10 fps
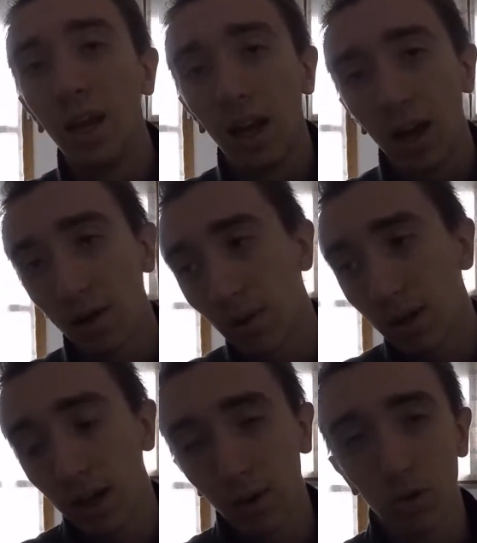a
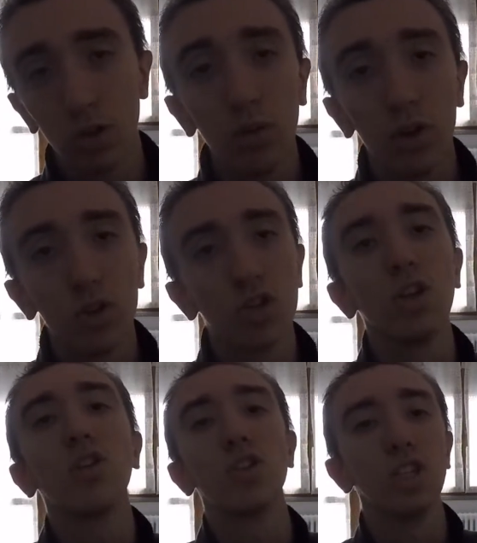guardare questo video, se
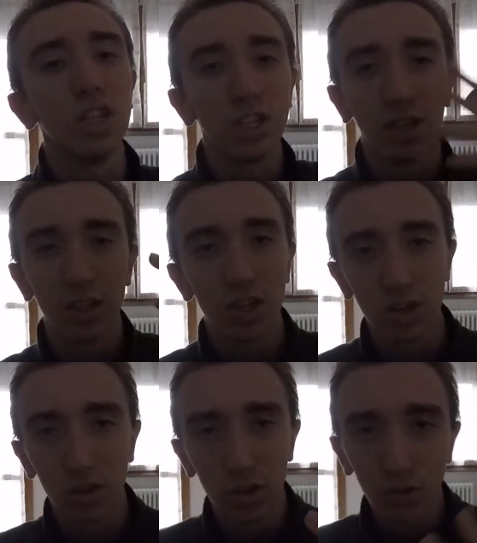no se siete già
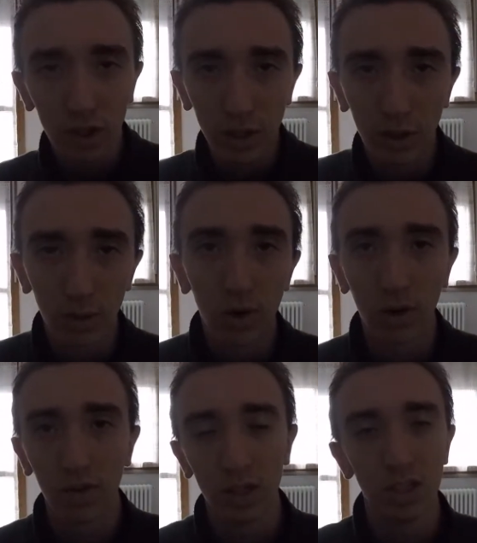soddisfatti di quello
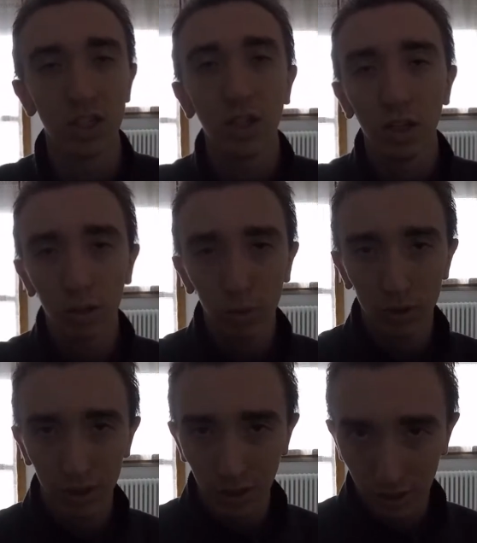che avete sentito
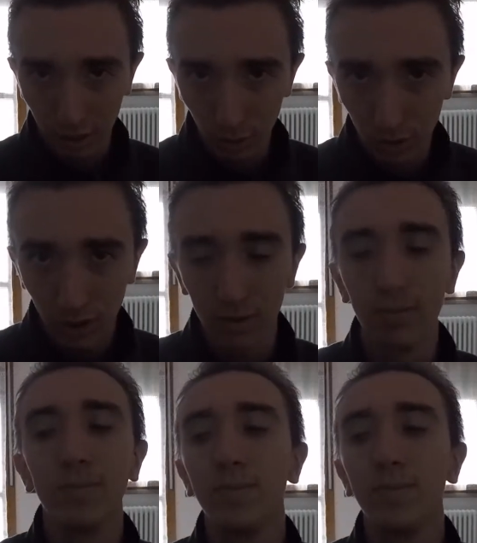potete anche chiudere.